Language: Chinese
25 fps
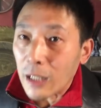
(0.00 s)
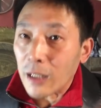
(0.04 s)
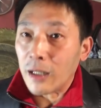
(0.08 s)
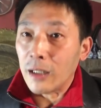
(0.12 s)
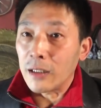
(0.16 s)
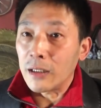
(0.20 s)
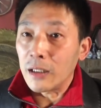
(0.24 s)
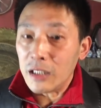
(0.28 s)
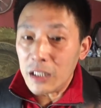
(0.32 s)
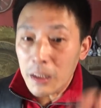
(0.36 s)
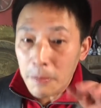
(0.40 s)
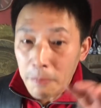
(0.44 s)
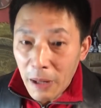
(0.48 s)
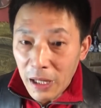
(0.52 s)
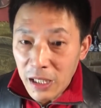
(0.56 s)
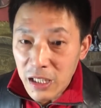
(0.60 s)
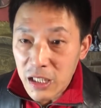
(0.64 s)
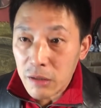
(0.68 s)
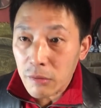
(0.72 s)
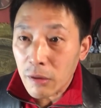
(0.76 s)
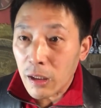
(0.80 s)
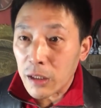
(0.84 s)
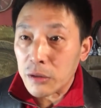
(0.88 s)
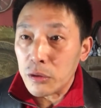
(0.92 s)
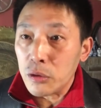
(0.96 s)
呢，可能一般
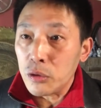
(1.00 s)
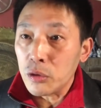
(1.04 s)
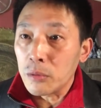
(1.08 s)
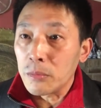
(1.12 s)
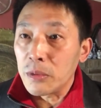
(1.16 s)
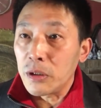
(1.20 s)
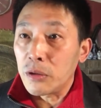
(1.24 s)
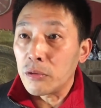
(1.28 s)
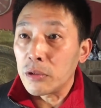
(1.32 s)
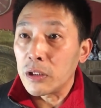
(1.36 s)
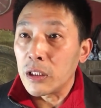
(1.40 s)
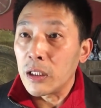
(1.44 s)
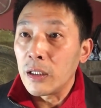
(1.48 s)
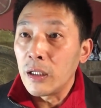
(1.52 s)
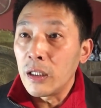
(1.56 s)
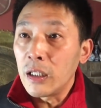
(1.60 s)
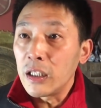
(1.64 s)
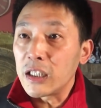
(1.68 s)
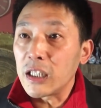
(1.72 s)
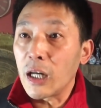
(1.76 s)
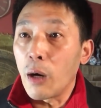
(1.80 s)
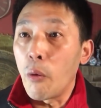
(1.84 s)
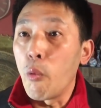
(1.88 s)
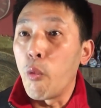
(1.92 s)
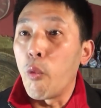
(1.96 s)
吃瓜群众没注意，
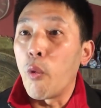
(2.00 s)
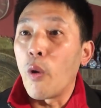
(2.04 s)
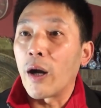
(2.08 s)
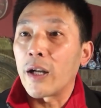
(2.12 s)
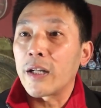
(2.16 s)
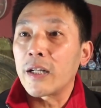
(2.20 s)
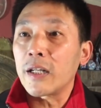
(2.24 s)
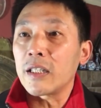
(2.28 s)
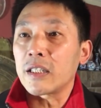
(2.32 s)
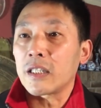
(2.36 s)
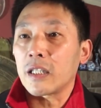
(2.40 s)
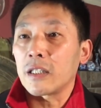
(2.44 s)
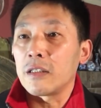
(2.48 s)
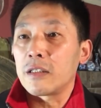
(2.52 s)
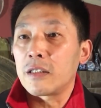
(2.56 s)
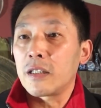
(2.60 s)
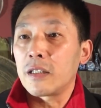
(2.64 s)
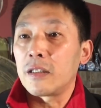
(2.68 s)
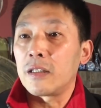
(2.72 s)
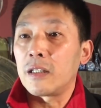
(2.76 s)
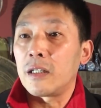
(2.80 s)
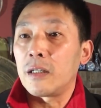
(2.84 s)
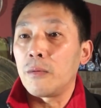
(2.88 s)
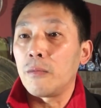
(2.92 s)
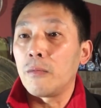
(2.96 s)
像我这个层次
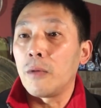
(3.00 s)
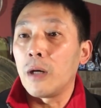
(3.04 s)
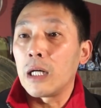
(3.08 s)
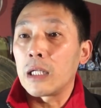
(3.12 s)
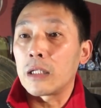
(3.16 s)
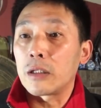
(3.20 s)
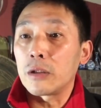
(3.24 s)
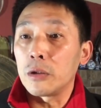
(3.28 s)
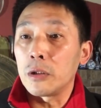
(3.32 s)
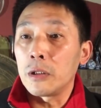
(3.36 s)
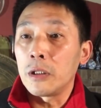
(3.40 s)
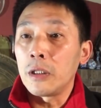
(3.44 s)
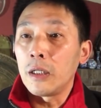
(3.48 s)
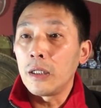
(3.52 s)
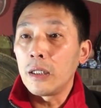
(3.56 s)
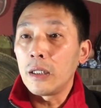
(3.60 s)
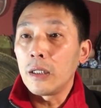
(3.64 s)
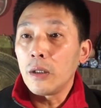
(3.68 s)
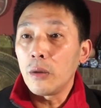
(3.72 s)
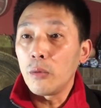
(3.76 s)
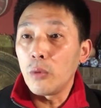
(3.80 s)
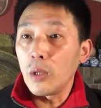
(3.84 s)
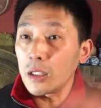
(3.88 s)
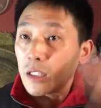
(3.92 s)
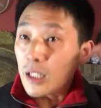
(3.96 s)
的人，我就。
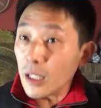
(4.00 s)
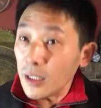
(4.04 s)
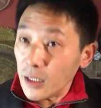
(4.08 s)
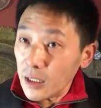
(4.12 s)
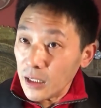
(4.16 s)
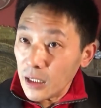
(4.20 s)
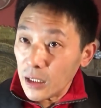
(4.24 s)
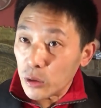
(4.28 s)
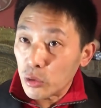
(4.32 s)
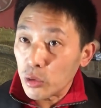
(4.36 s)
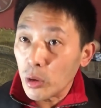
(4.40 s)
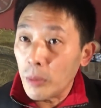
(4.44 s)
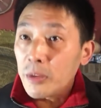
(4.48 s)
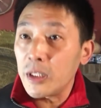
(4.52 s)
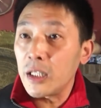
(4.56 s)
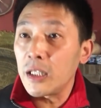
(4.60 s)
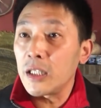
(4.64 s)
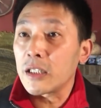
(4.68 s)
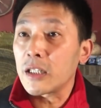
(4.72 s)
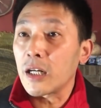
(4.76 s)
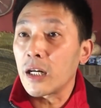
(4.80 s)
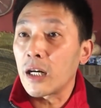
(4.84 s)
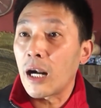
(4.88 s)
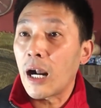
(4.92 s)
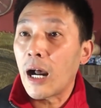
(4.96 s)
我天天也琢磨这
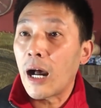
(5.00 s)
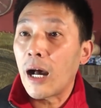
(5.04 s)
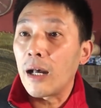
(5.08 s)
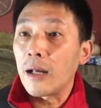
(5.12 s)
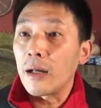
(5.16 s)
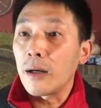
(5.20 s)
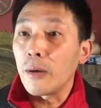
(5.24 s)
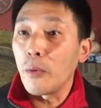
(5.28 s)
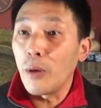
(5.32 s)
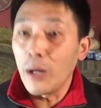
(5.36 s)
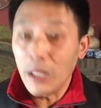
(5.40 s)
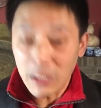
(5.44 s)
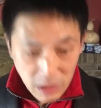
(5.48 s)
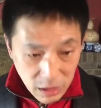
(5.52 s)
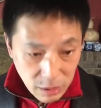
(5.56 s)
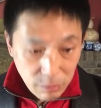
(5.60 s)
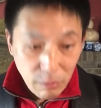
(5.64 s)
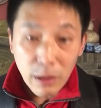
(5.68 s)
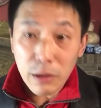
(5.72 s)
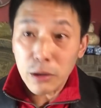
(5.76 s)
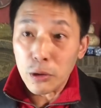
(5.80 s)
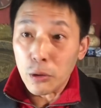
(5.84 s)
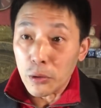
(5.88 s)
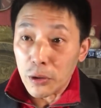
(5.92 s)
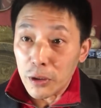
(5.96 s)
事儿啊，我希
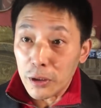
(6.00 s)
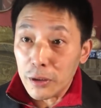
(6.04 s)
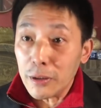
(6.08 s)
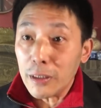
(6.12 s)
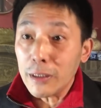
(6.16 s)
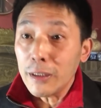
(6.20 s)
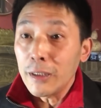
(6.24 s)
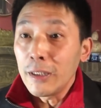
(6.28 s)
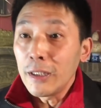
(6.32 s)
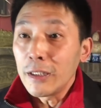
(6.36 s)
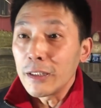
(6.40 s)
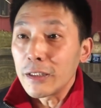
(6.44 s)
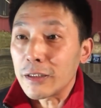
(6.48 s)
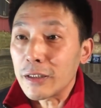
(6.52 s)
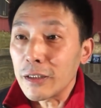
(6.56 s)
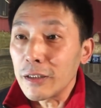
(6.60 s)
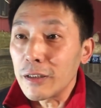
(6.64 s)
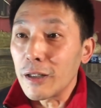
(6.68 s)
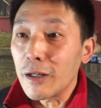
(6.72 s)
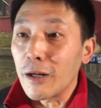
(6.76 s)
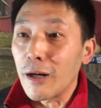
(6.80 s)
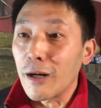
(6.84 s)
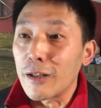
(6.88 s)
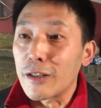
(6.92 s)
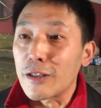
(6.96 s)
望有人来支
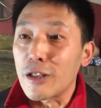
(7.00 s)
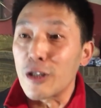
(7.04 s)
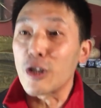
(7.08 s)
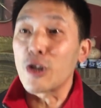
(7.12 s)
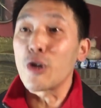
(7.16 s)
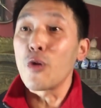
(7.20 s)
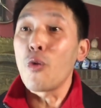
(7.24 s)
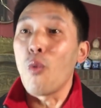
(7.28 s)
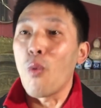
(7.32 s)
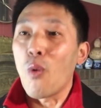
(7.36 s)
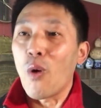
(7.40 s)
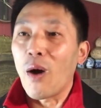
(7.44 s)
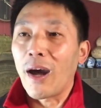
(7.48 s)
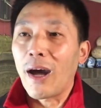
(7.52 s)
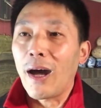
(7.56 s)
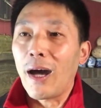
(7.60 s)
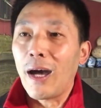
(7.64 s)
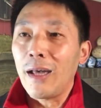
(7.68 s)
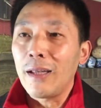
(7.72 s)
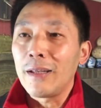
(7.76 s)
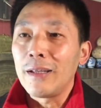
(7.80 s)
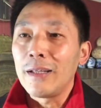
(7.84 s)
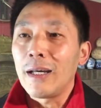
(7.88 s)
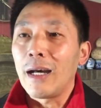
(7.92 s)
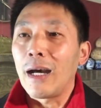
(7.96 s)
支持我
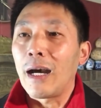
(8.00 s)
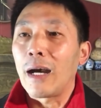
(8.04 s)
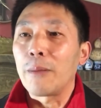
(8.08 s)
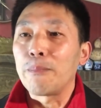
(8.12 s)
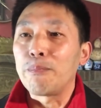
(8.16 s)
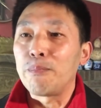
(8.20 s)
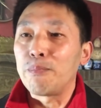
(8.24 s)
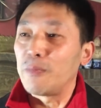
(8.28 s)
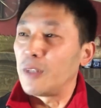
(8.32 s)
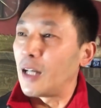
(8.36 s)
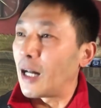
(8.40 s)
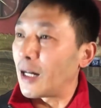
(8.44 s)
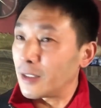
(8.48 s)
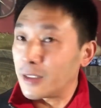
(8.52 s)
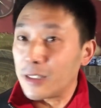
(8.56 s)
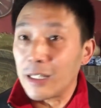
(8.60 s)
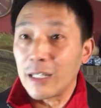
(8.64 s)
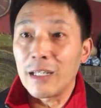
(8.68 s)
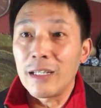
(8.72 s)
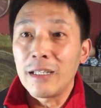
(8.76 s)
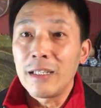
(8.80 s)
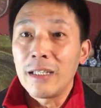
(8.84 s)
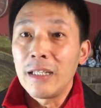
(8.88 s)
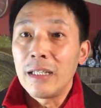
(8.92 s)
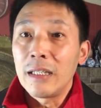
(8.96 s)
呀，啊啊，这
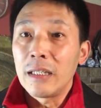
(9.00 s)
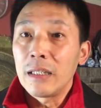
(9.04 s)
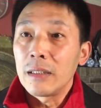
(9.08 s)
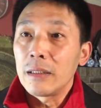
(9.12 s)
个